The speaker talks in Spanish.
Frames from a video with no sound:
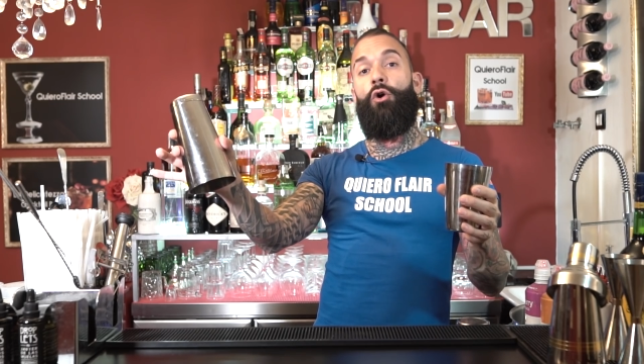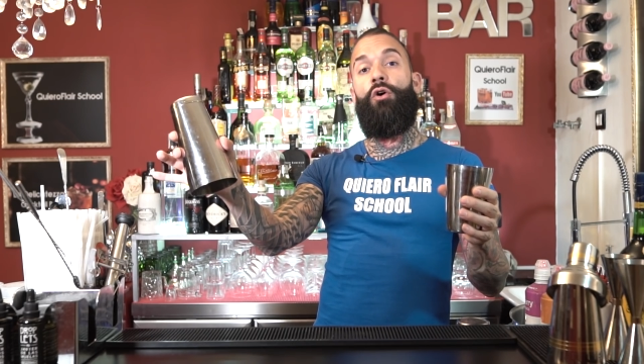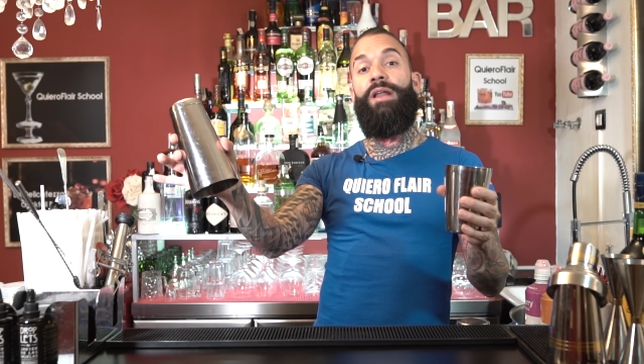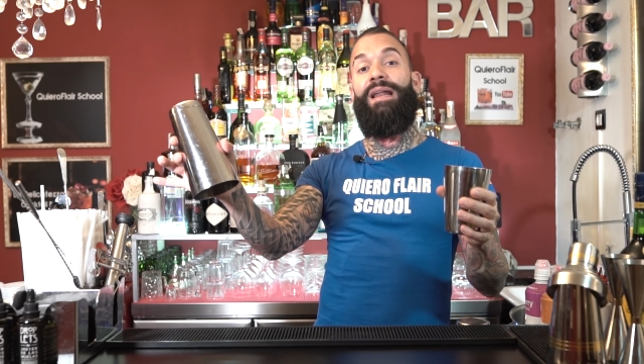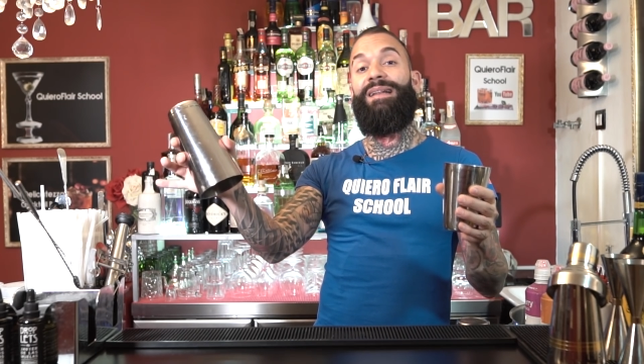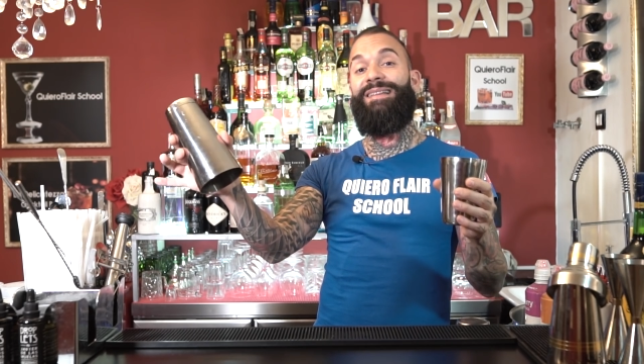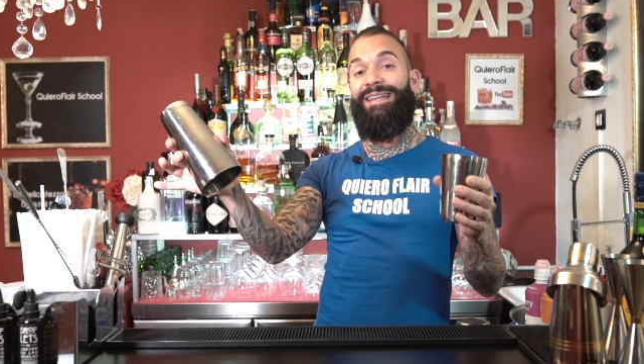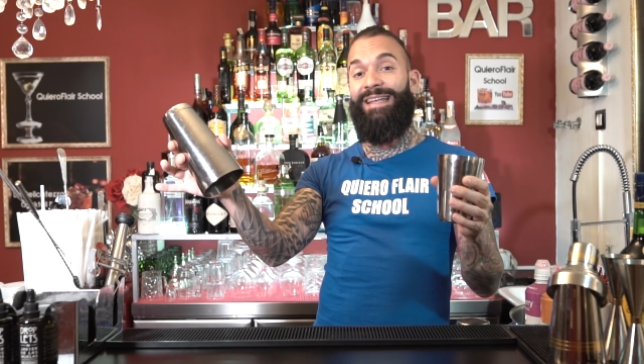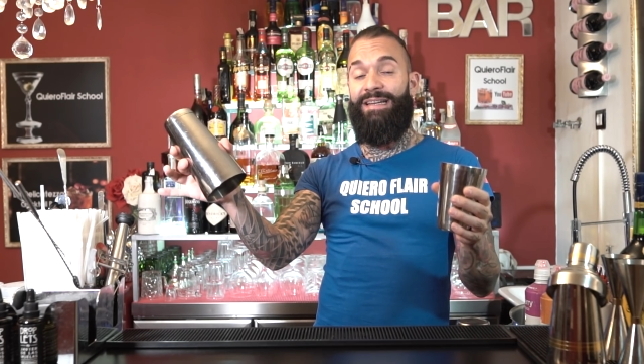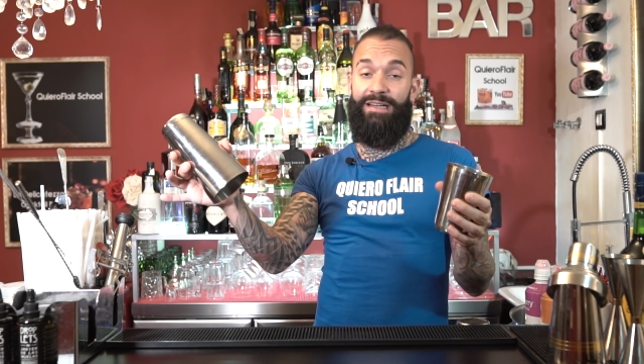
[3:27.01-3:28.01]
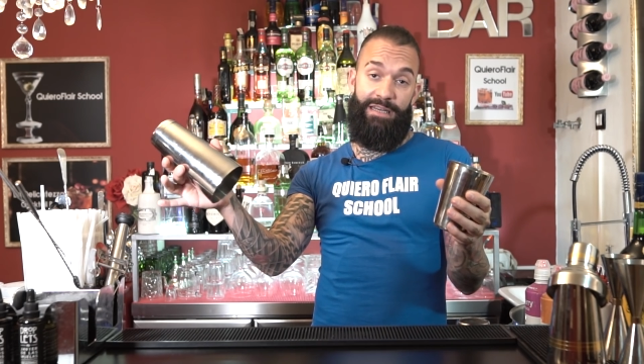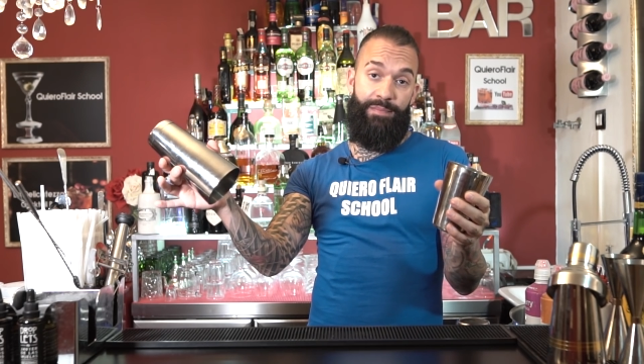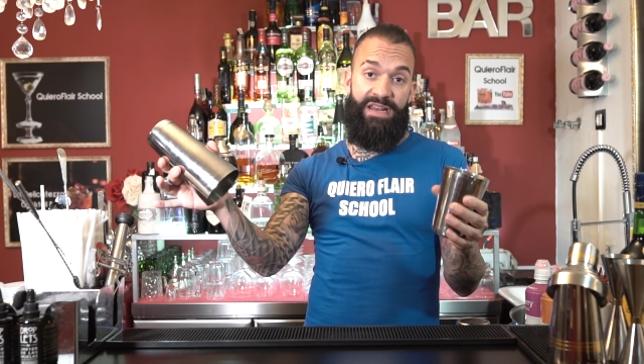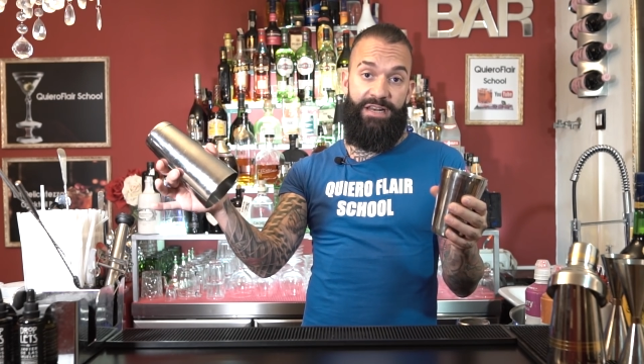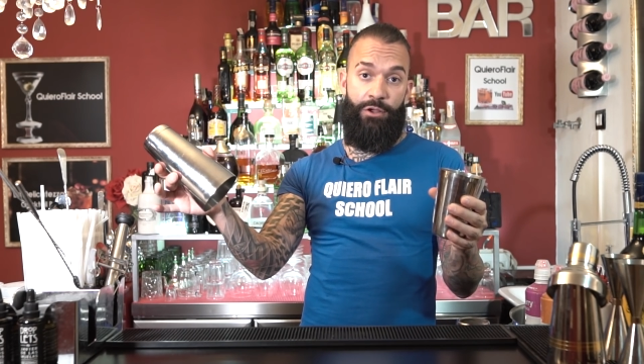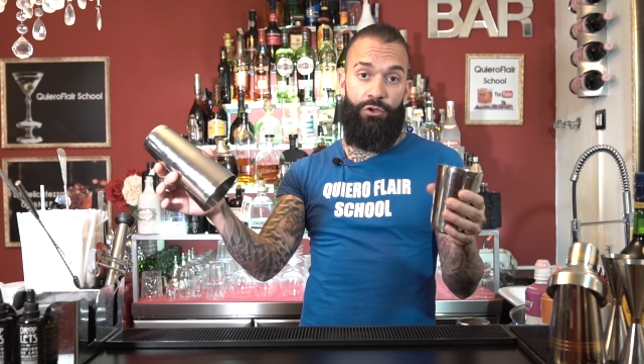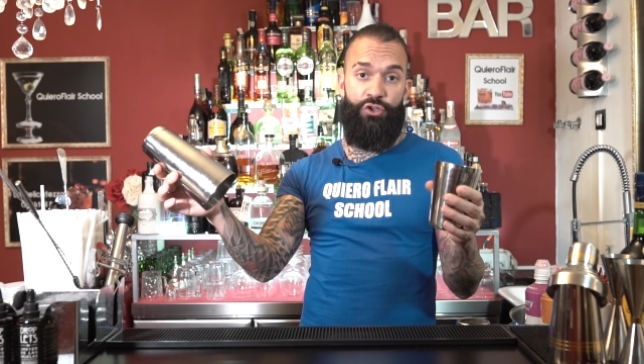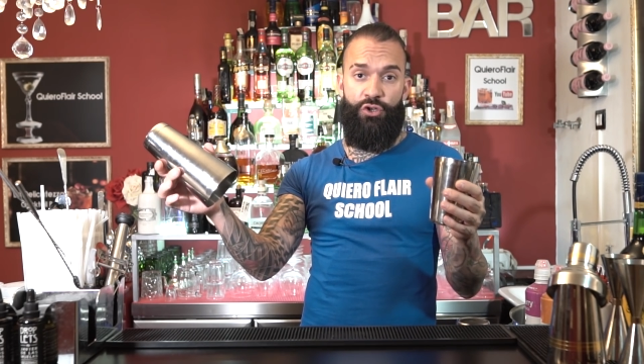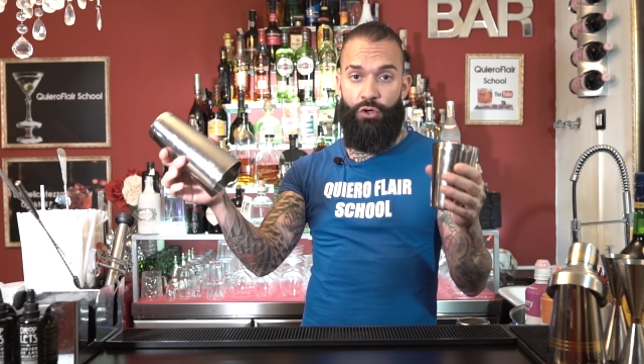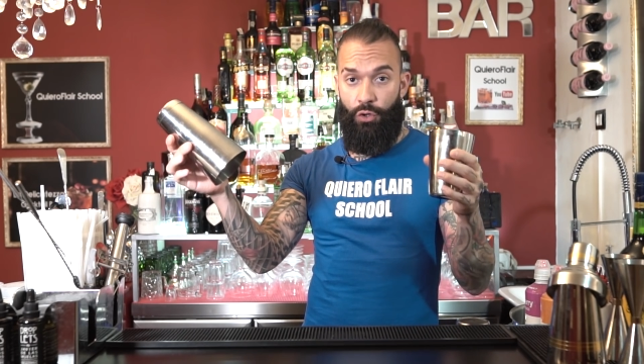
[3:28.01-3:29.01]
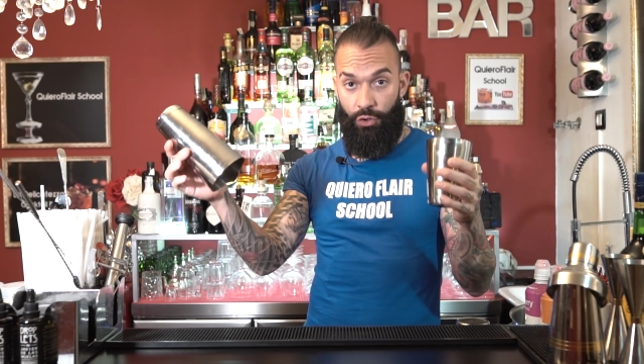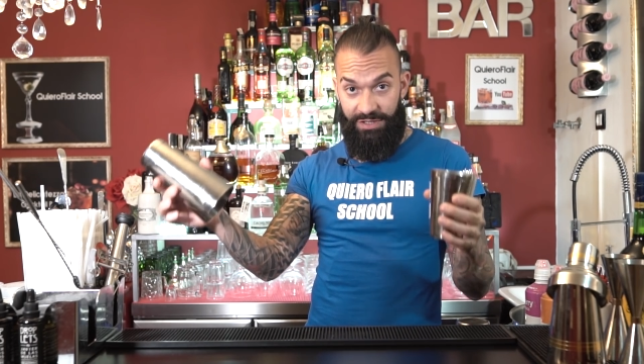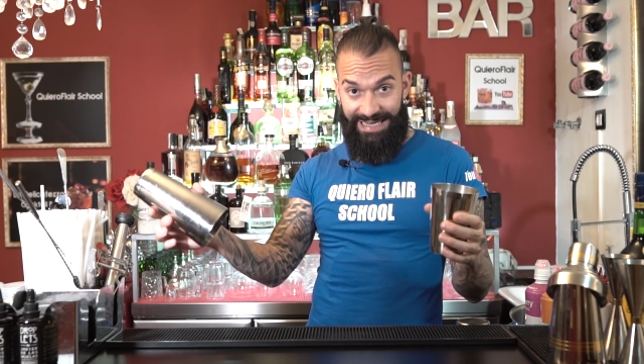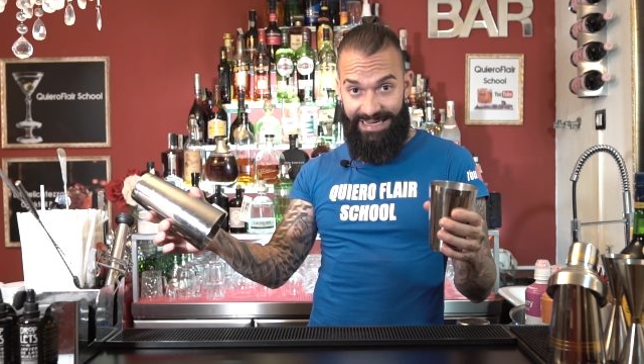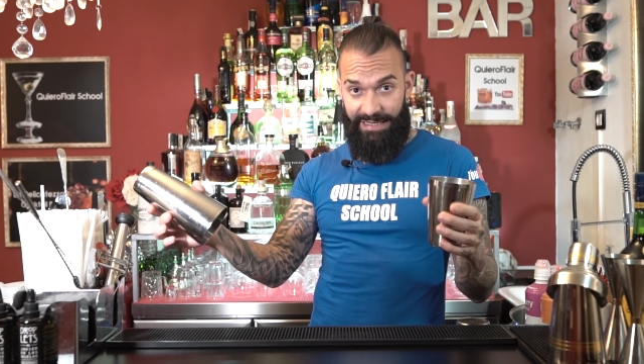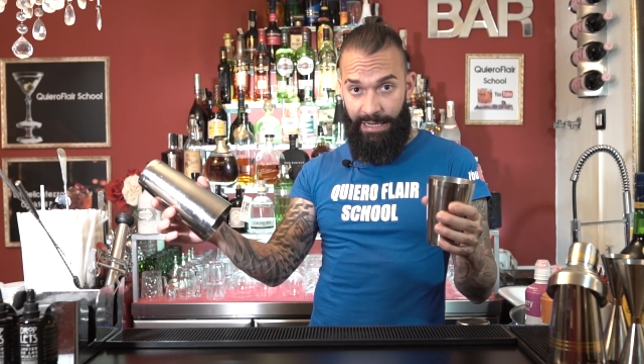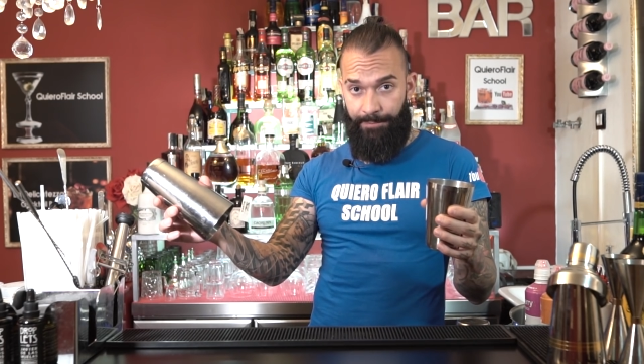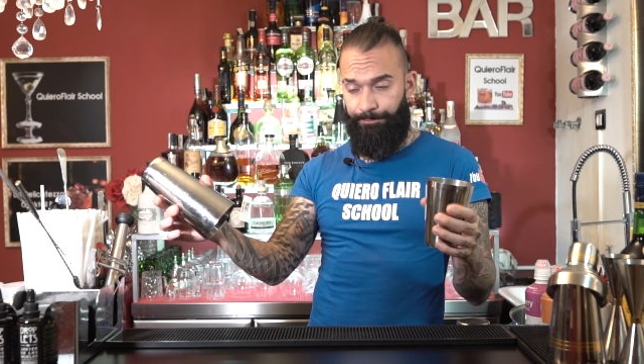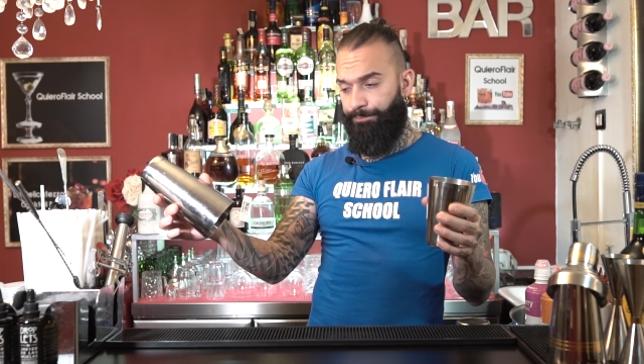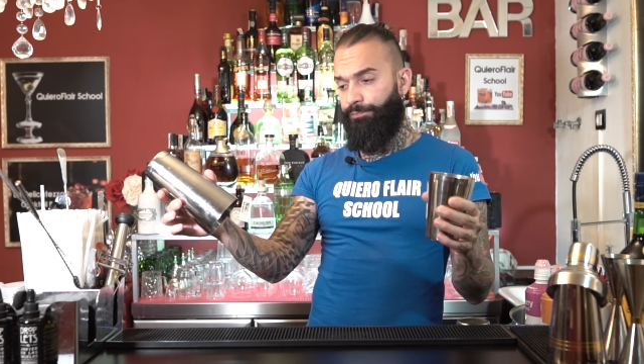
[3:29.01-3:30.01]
con el tin de 28 o Z.